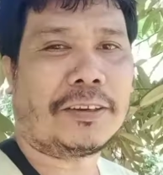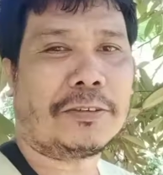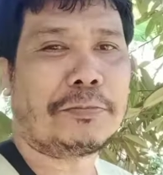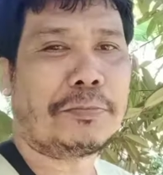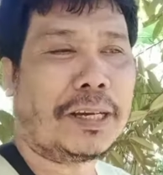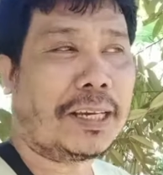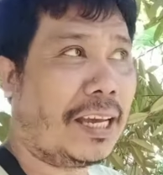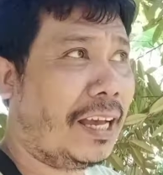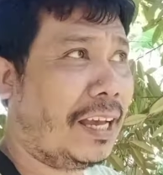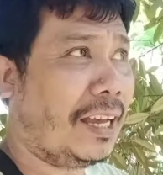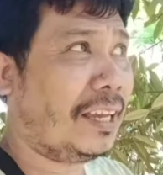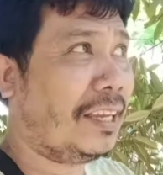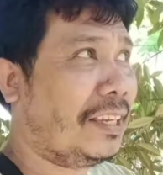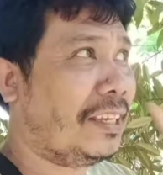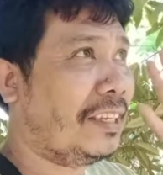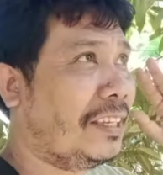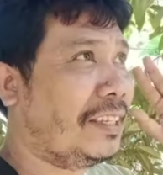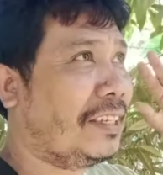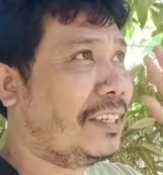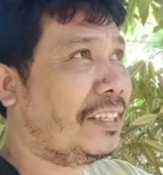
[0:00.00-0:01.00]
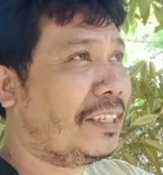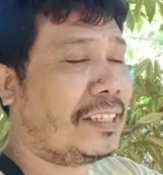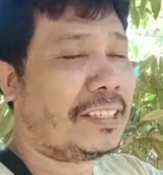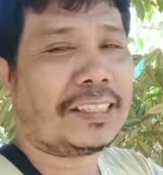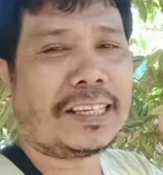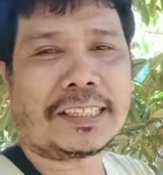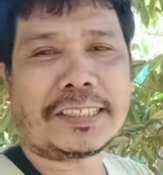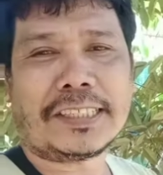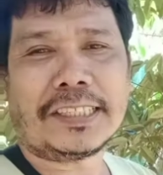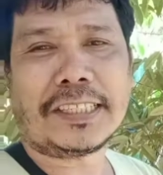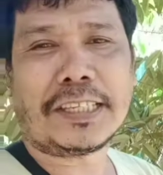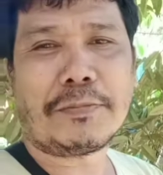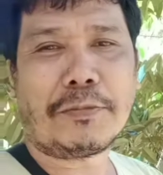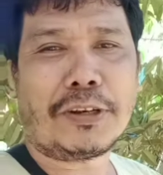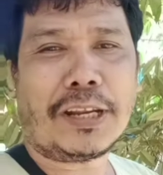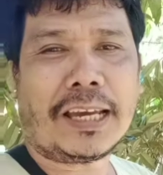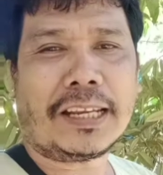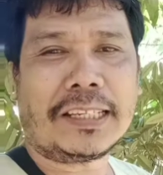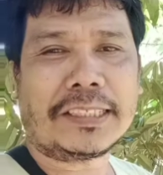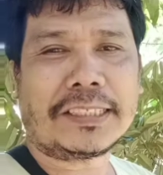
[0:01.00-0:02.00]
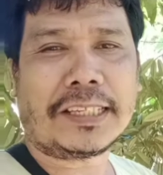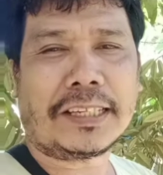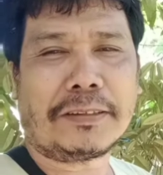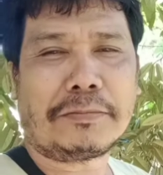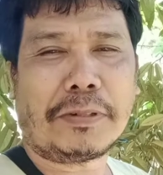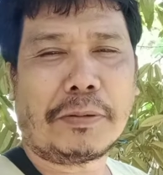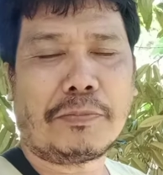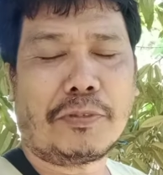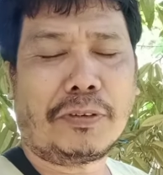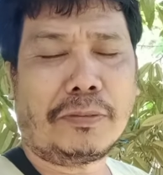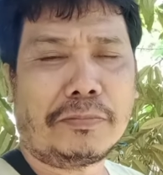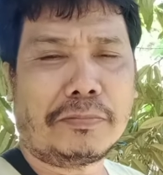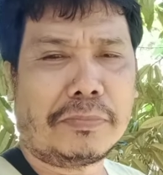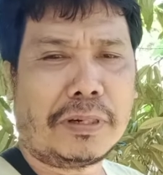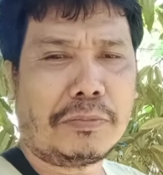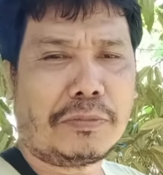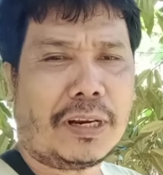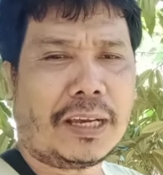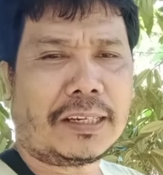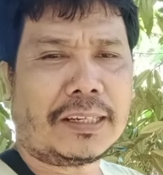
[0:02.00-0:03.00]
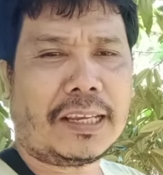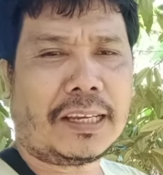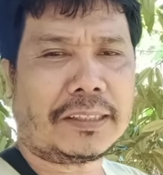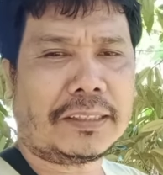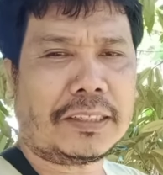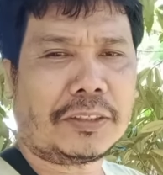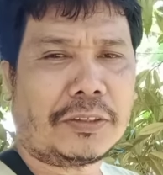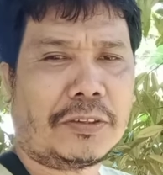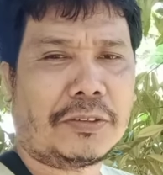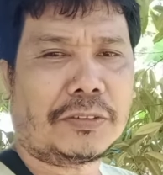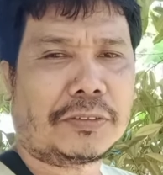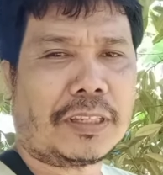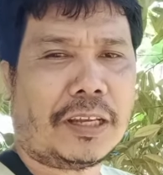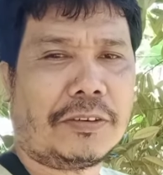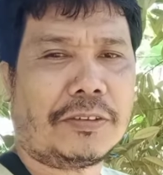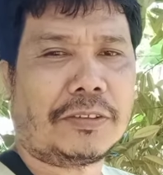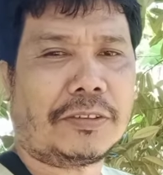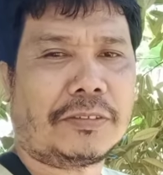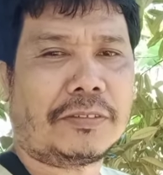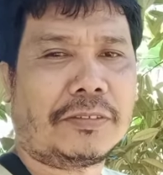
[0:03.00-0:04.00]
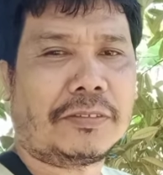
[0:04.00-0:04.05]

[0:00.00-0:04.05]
Kumbaga nagsisimula na siyang mamulaklak nitong taon.